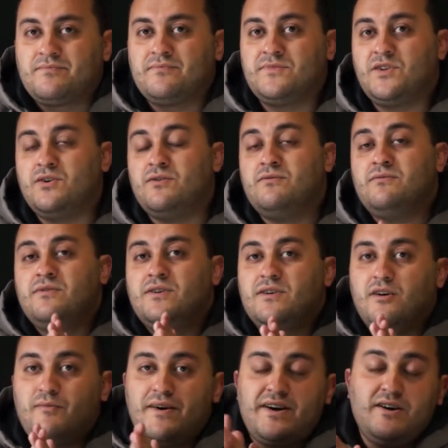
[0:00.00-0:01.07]
Então,
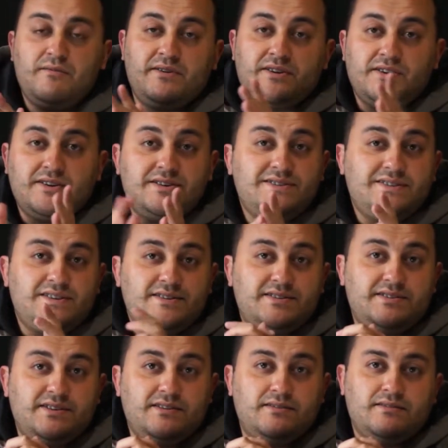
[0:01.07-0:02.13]
é uma câmera
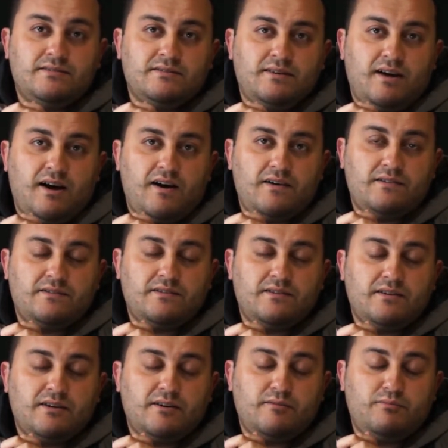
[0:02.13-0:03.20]
esquecida, as,
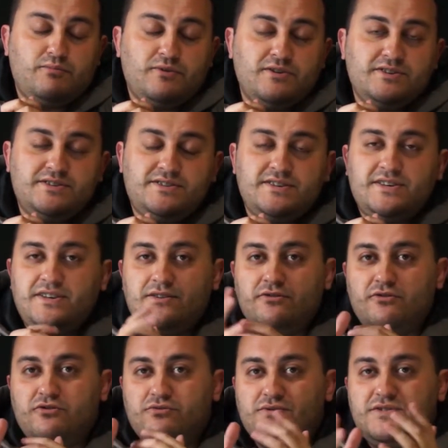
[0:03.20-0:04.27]
ah, pode ser
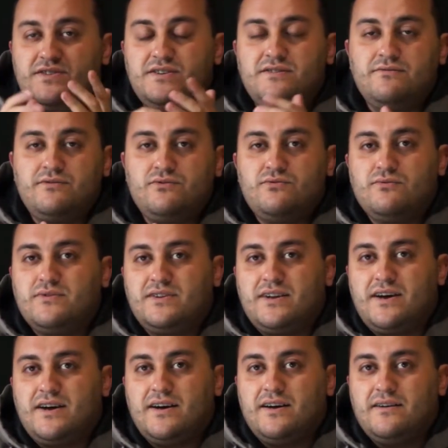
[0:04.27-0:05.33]
que consigam
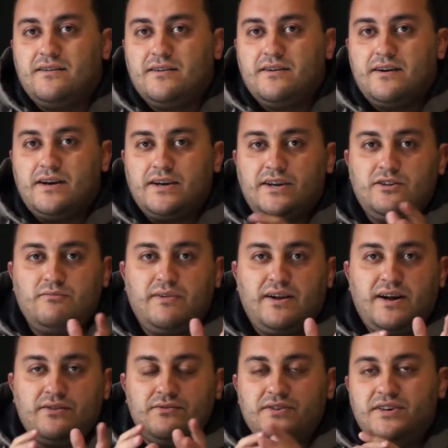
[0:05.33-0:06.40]
encontrar aqui no
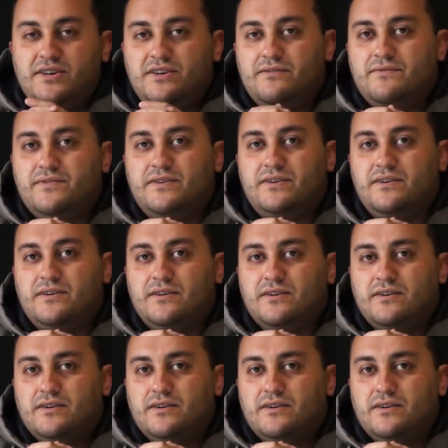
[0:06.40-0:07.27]
Mercado Livre,